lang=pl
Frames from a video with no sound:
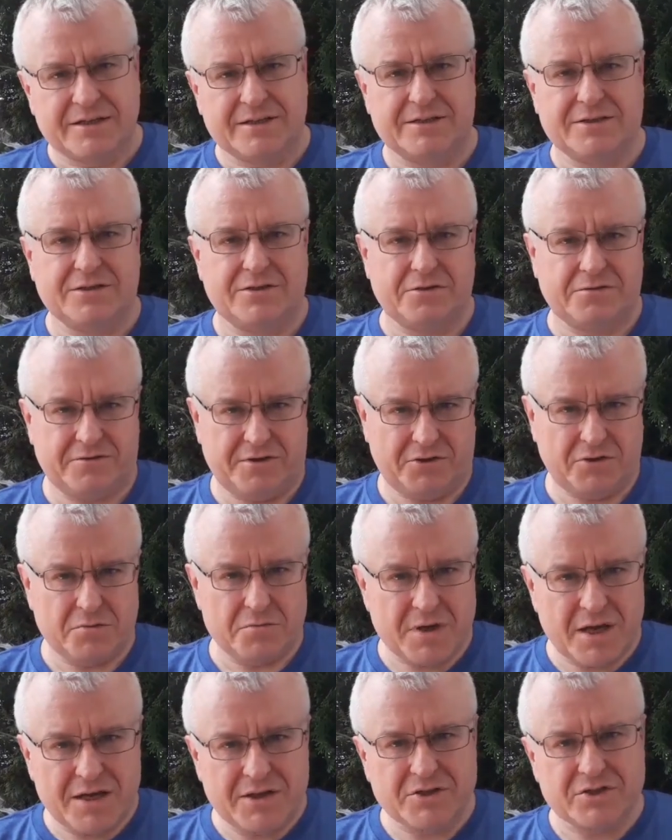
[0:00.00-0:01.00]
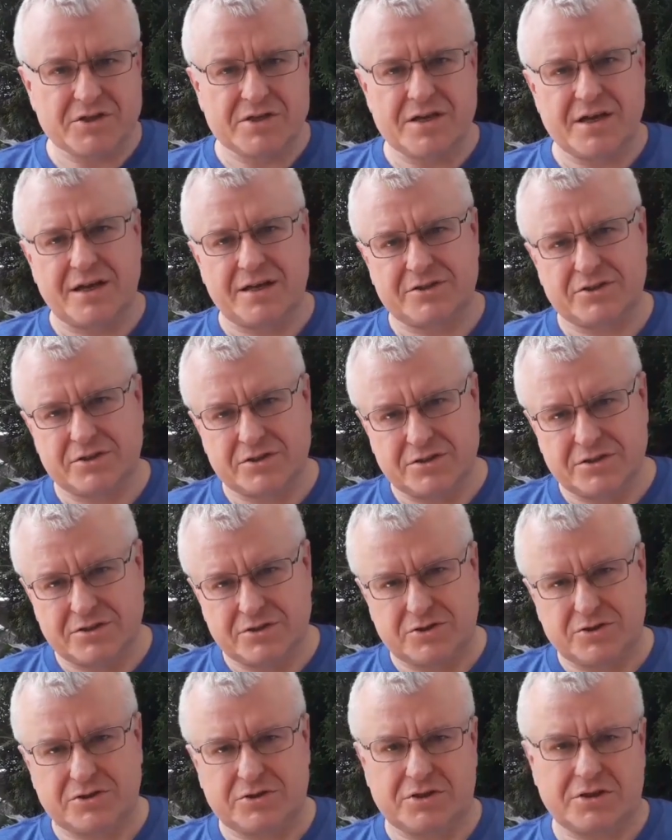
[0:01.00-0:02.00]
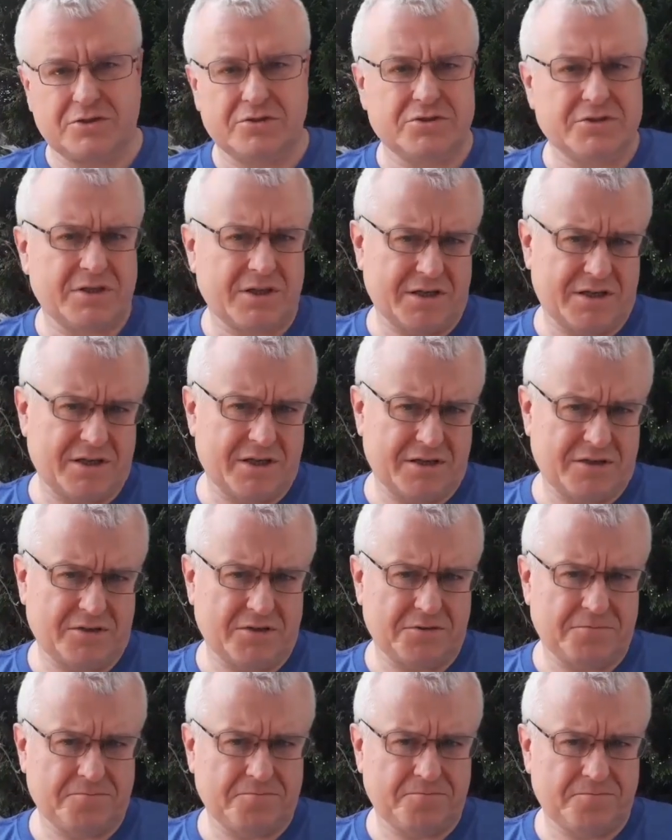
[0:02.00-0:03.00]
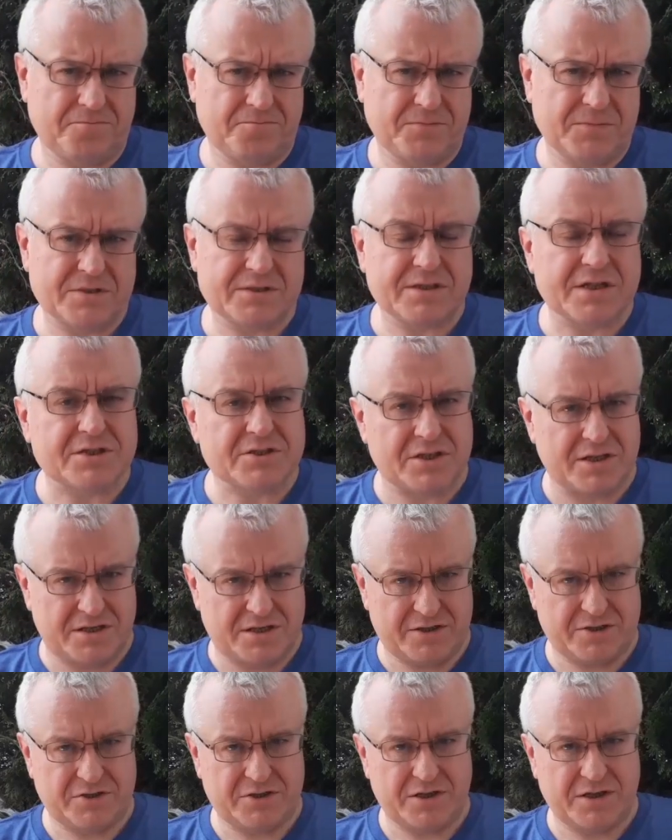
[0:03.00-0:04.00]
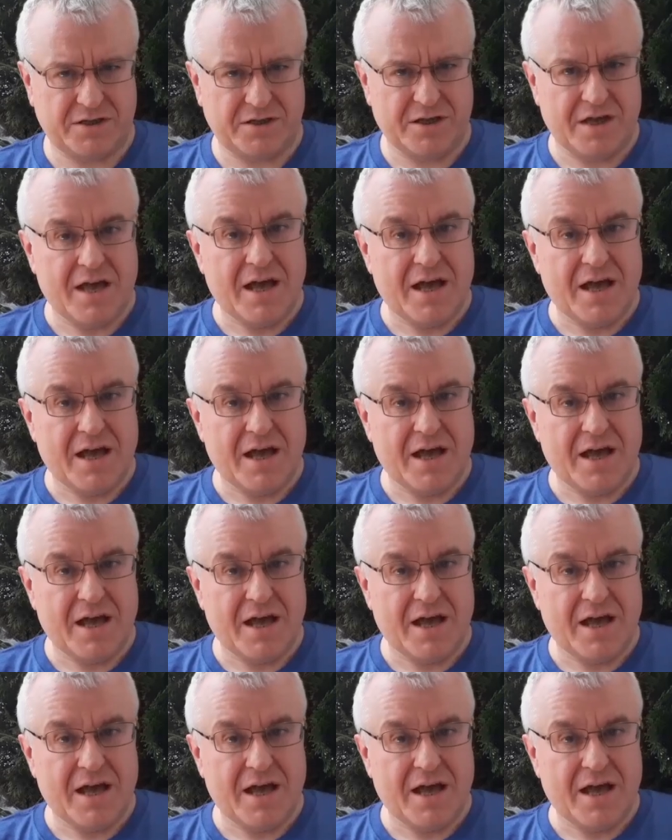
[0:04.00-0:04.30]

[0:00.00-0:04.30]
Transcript: e, nowego mięśnia czy, czy czegoś takiego. Starzeje się.